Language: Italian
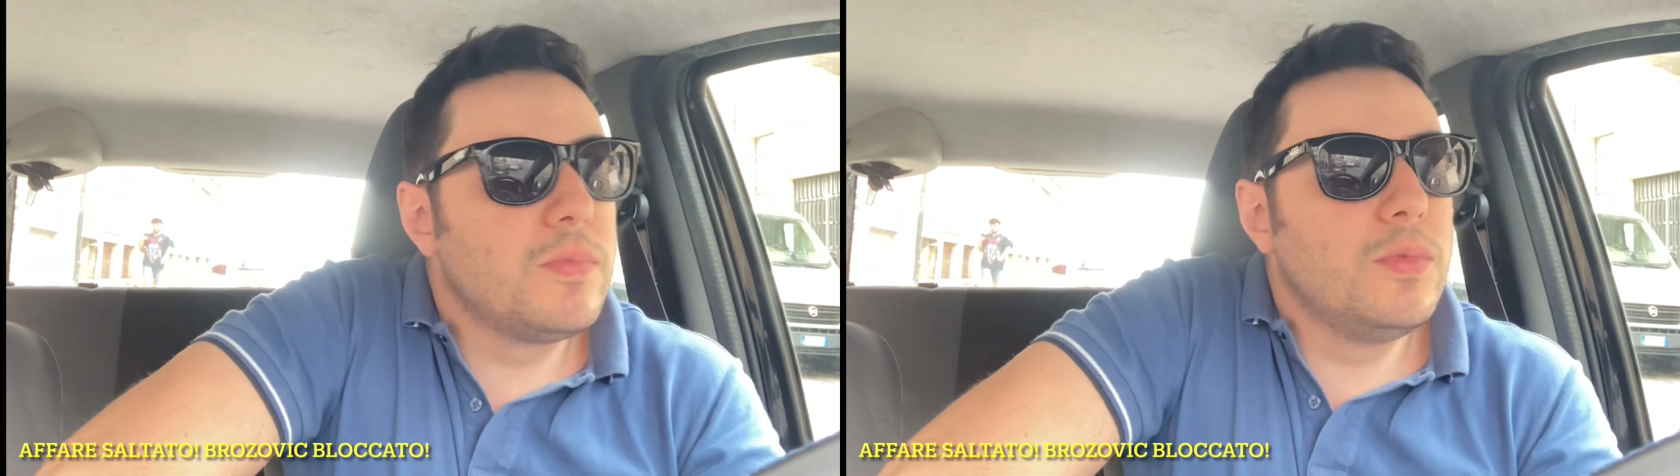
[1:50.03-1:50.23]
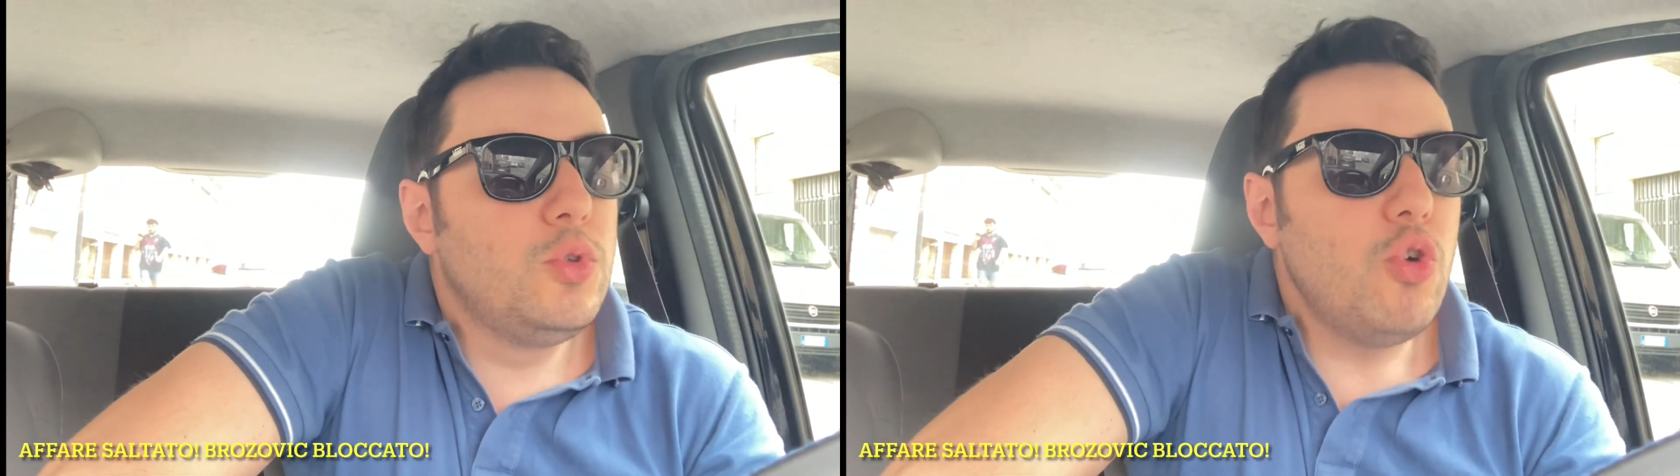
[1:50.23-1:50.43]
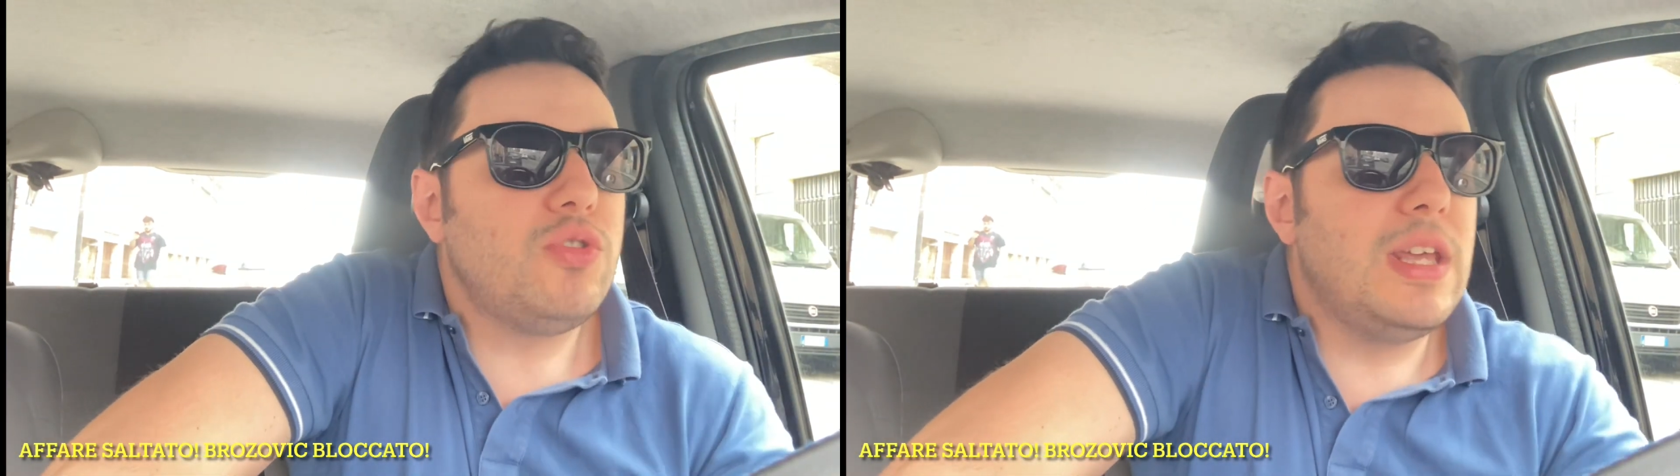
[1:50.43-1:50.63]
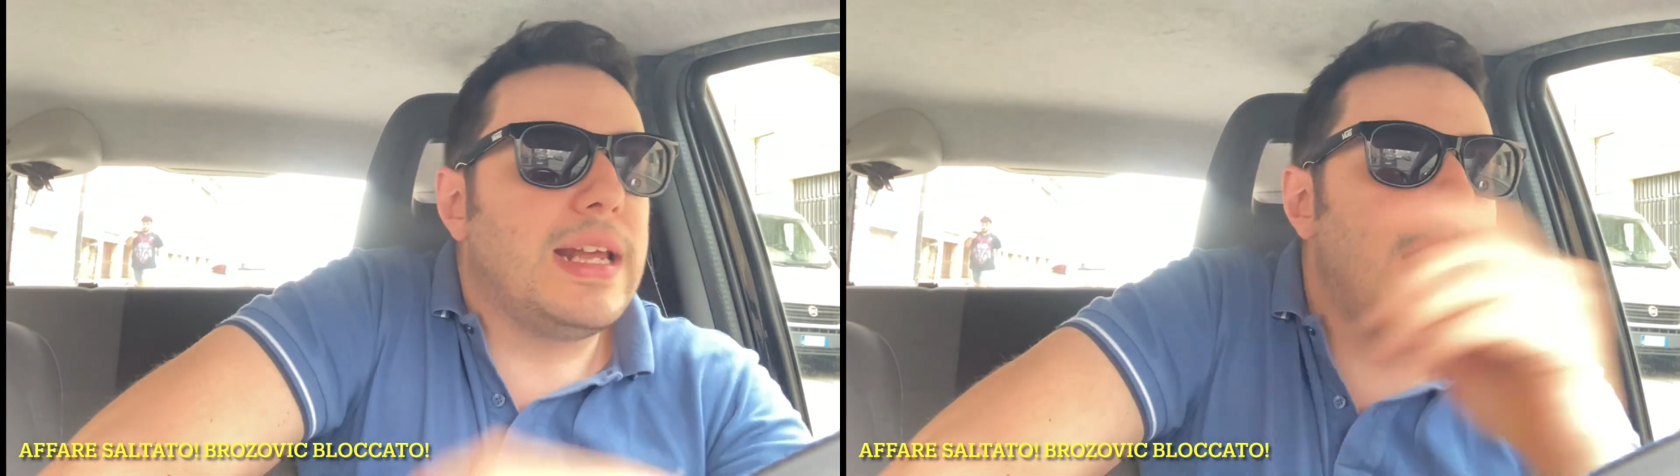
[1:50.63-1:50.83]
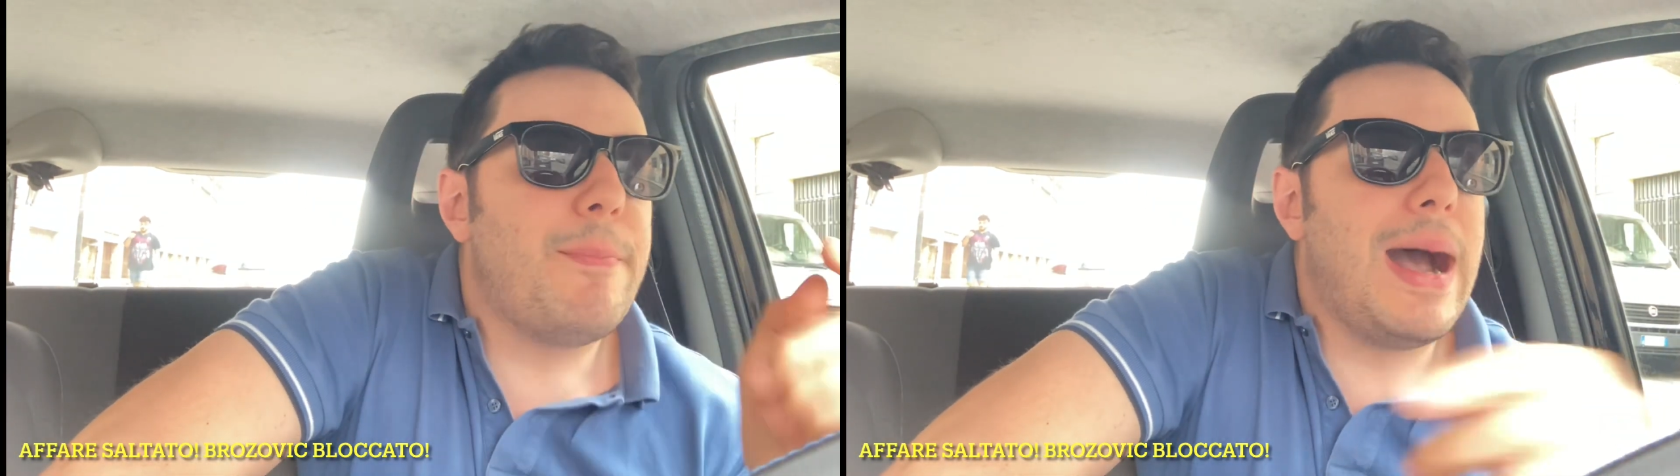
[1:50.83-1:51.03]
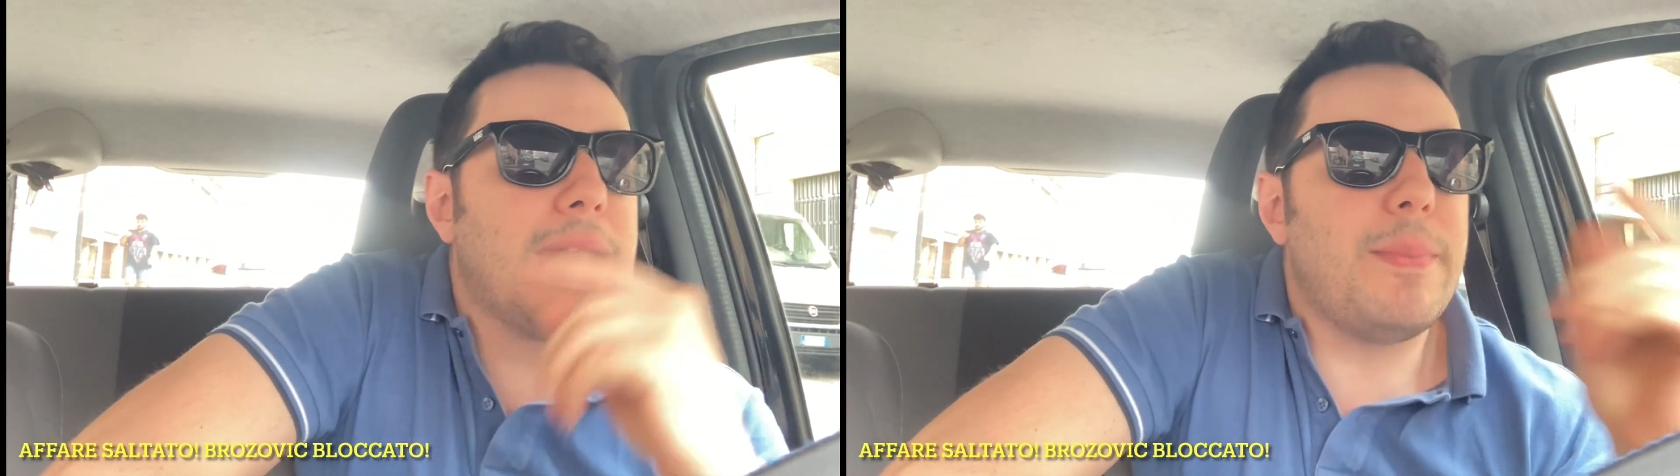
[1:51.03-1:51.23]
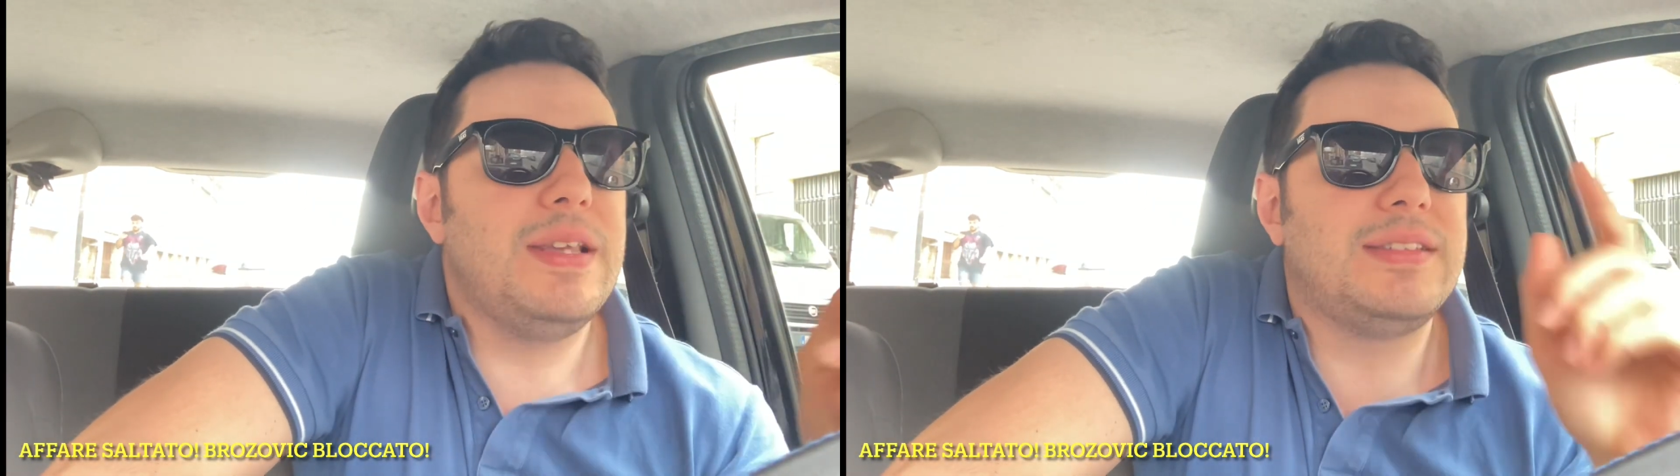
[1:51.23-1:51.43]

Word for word: Tutti i club arabi